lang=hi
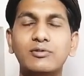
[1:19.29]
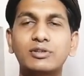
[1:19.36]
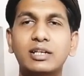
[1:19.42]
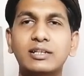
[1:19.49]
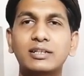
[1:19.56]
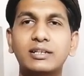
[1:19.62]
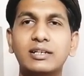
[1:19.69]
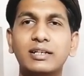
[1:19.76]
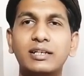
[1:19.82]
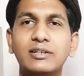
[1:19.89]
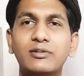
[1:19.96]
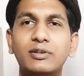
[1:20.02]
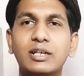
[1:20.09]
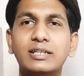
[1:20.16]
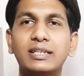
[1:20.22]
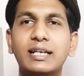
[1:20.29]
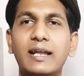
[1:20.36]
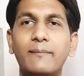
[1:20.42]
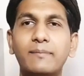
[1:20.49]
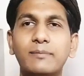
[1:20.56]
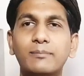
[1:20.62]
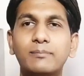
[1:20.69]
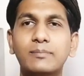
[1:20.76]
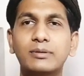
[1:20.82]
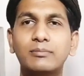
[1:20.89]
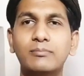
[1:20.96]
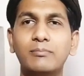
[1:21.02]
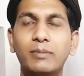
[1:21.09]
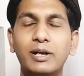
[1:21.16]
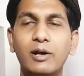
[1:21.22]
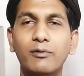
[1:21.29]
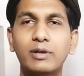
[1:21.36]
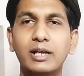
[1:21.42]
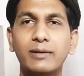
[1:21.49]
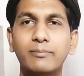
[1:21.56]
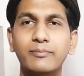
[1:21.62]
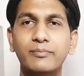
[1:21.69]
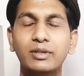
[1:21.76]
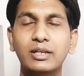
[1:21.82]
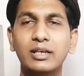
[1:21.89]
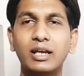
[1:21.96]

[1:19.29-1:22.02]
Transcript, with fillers: अनुशासन नहीं है तो कैसे लाइफ बनाओगे आप